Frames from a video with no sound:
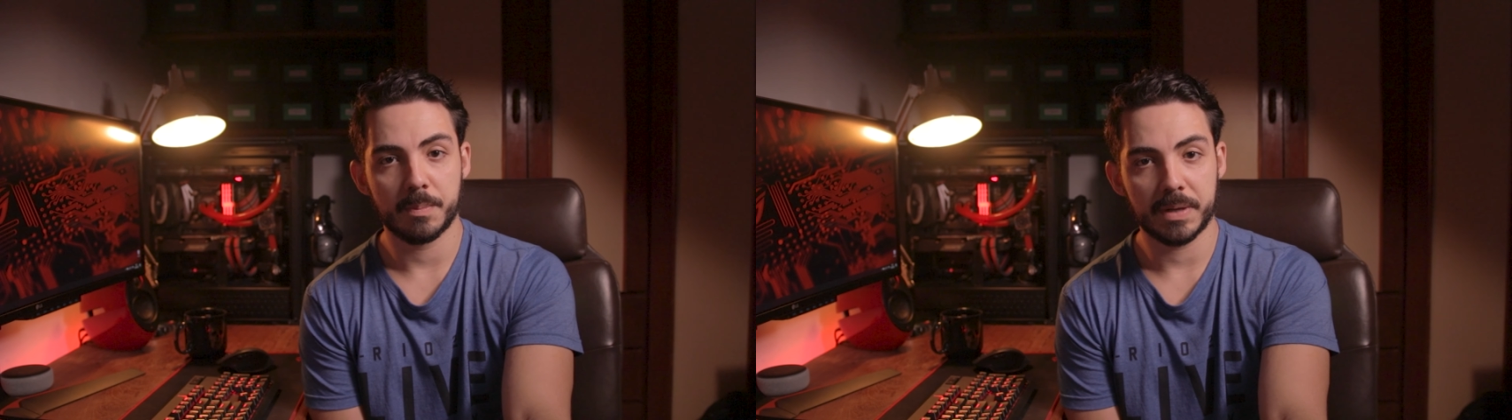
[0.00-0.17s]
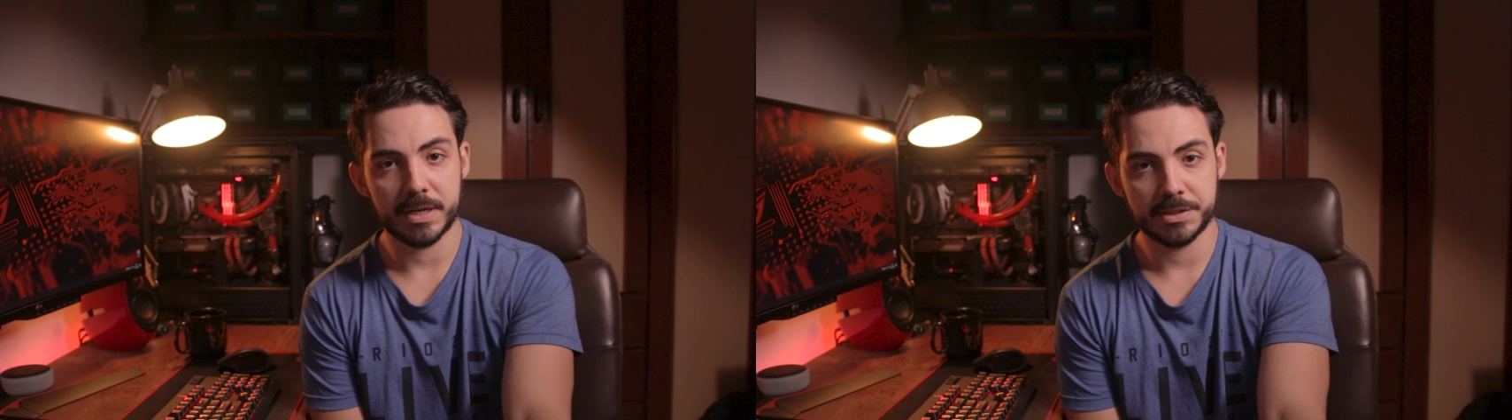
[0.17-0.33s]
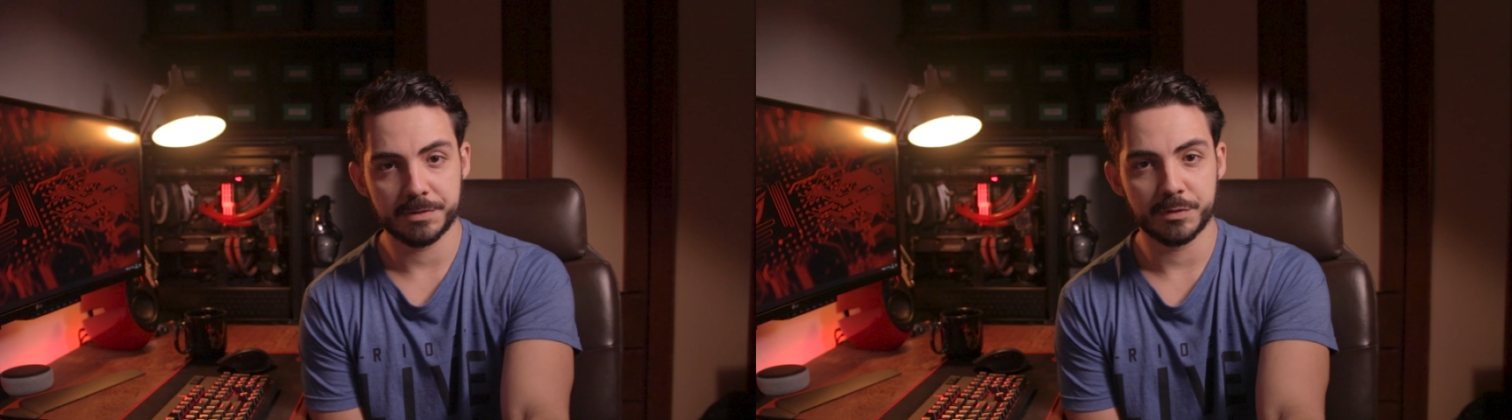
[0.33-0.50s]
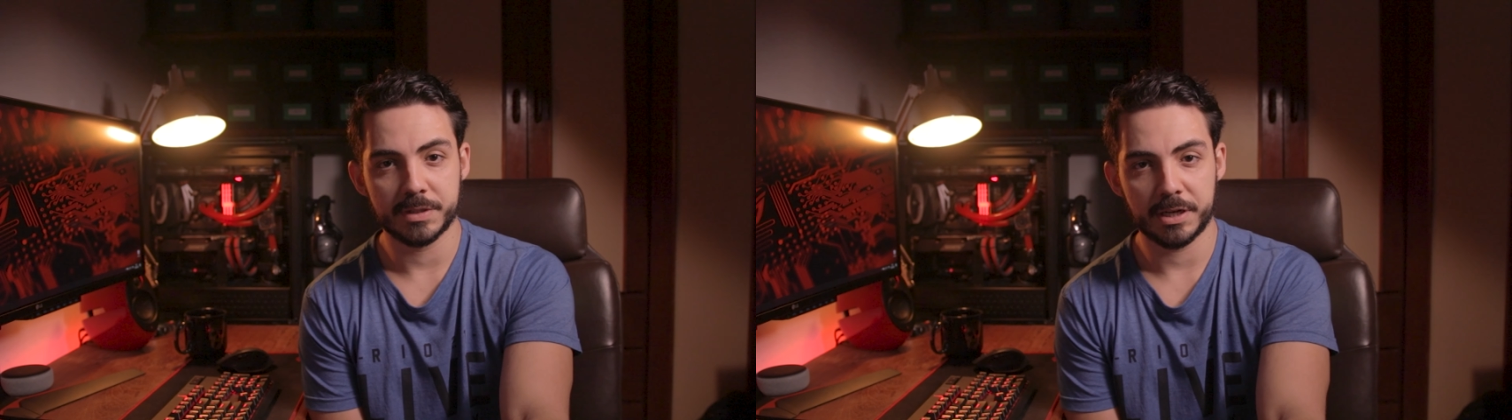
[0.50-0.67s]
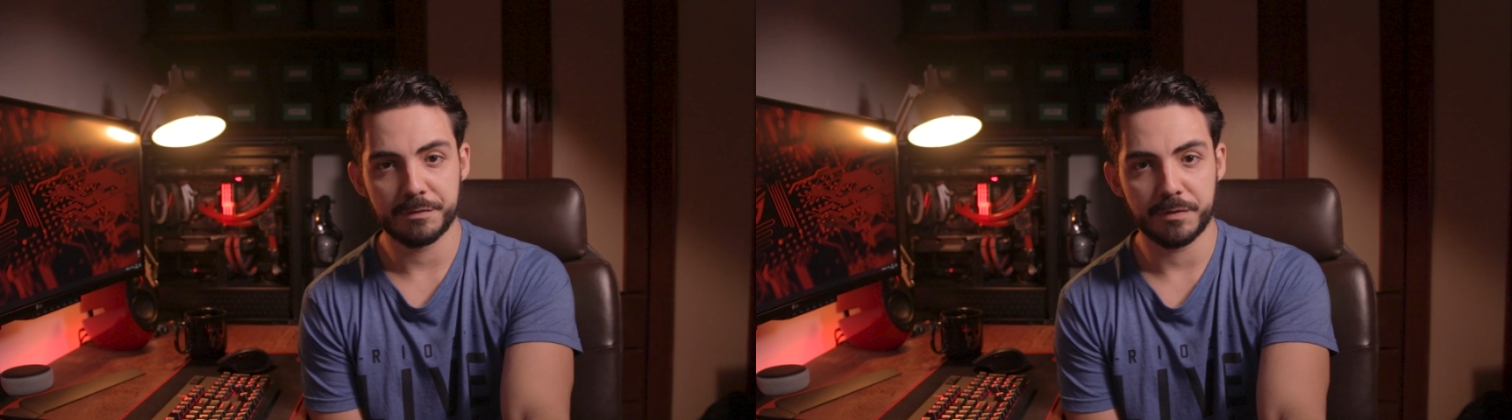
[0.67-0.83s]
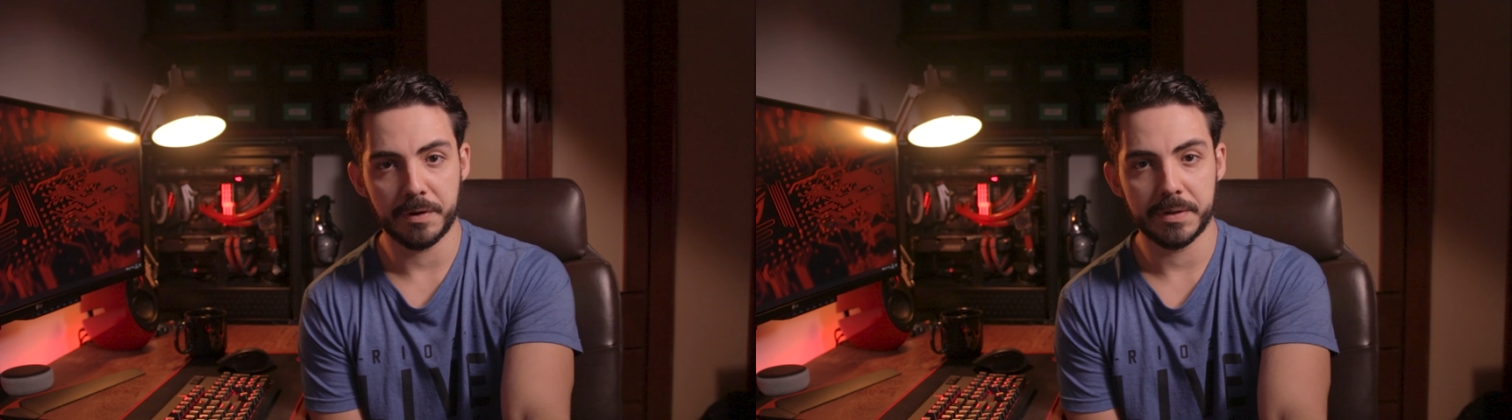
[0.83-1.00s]
aplicativo do
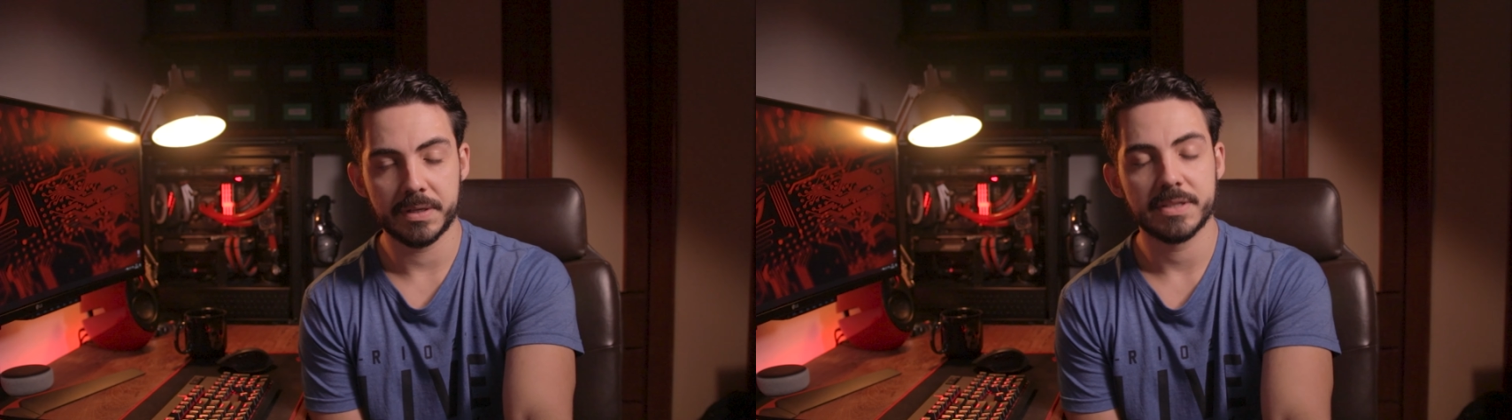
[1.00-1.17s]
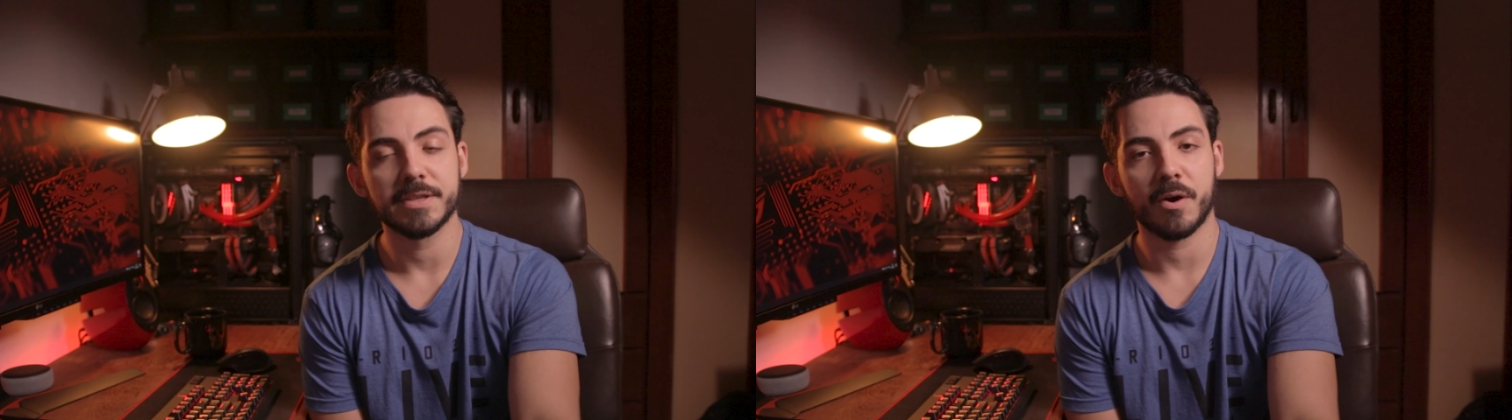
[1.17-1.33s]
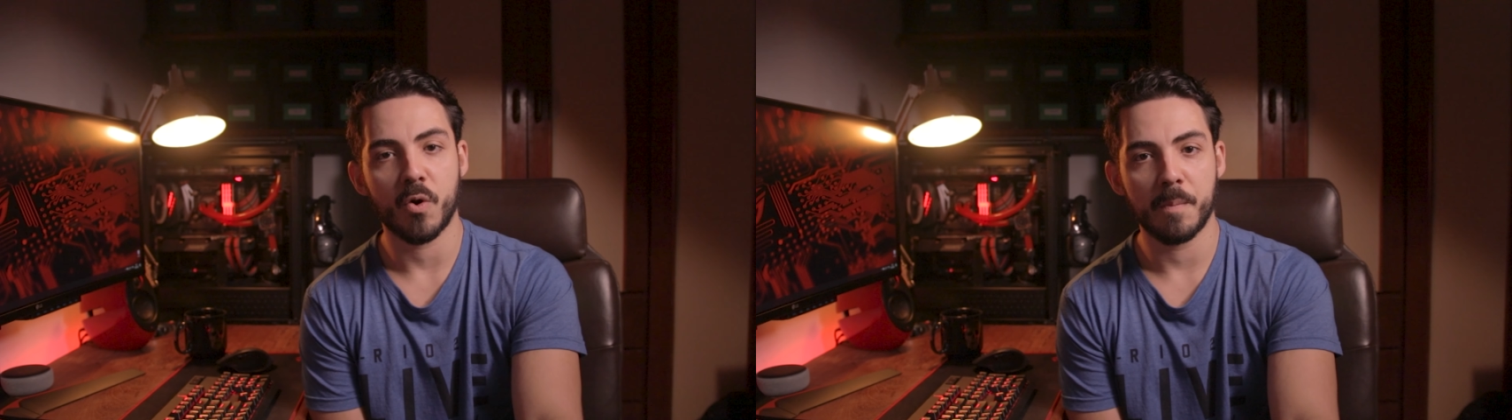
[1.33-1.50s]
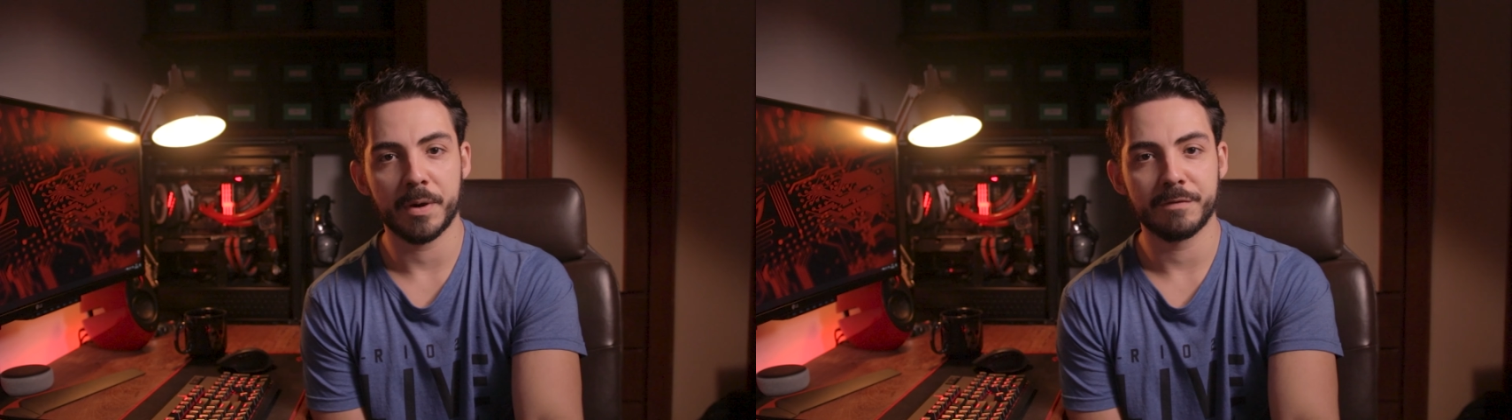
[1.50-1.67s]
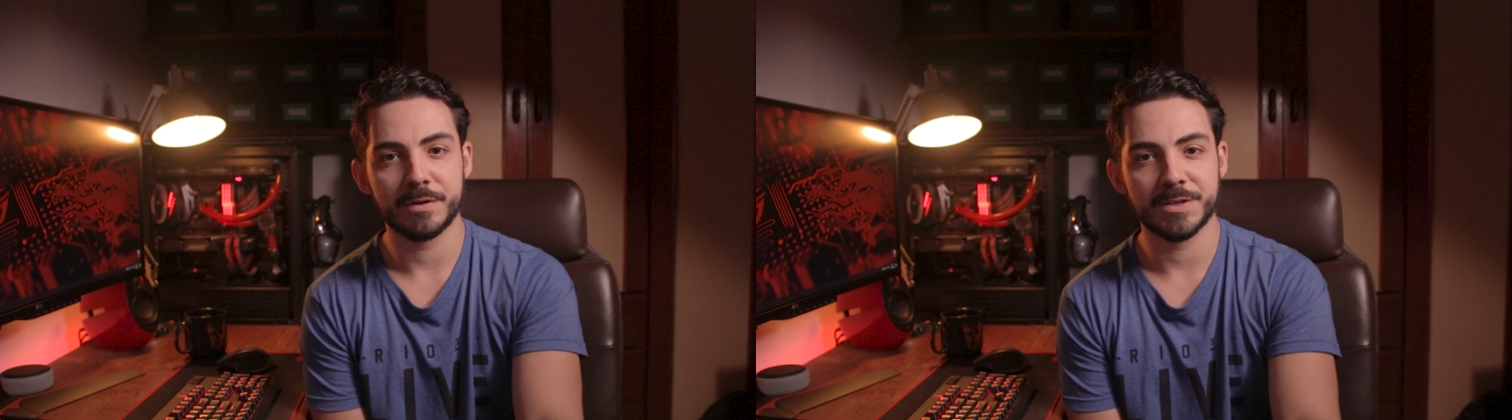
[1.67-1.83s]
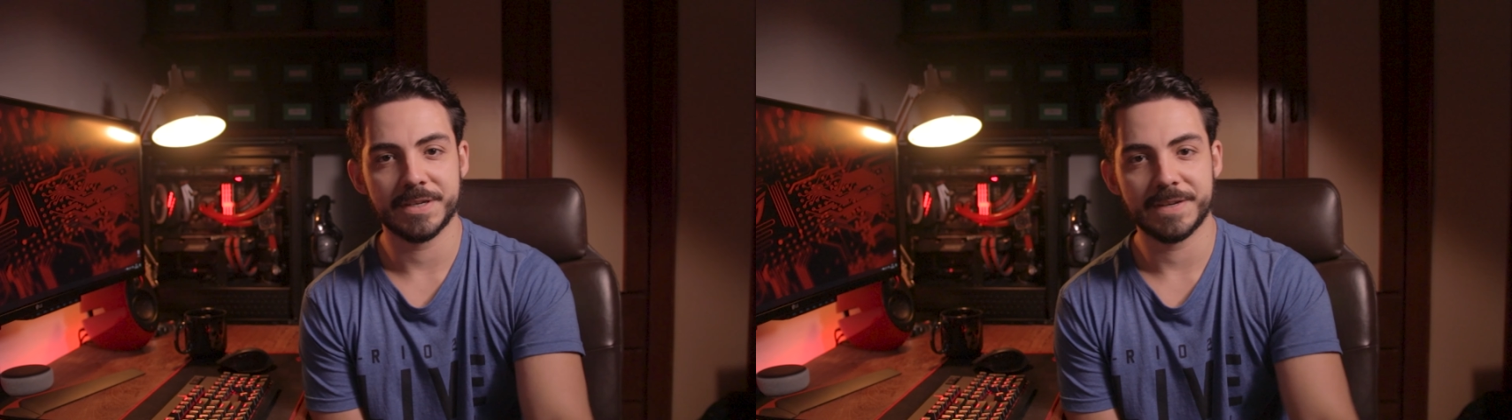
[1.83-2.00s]
telefone. Então acompanhe o vídeo